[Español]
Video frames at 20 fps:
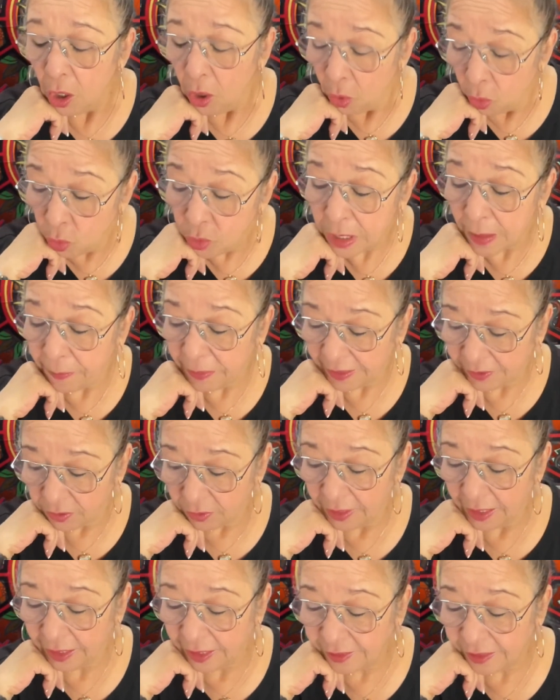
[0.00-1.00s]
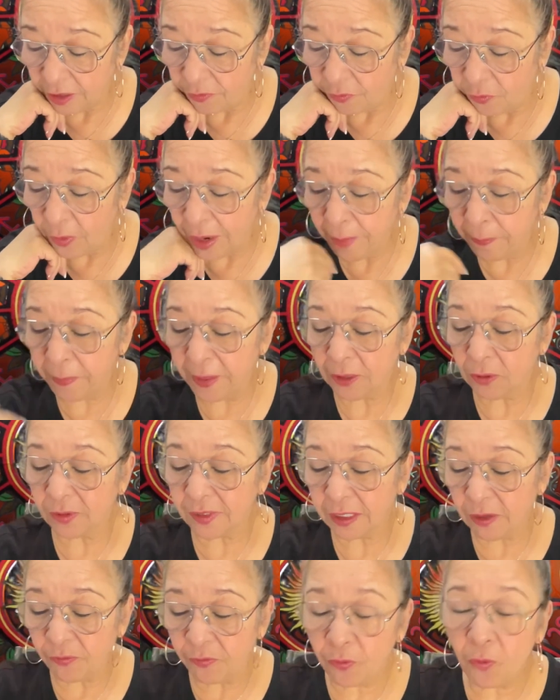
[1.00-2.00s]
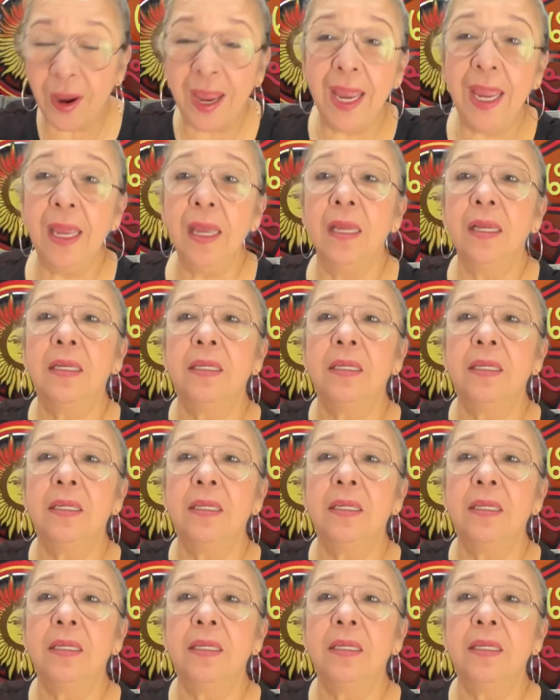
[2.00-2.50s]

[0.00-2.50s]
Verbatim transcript: Una persona que se fue, pero se fue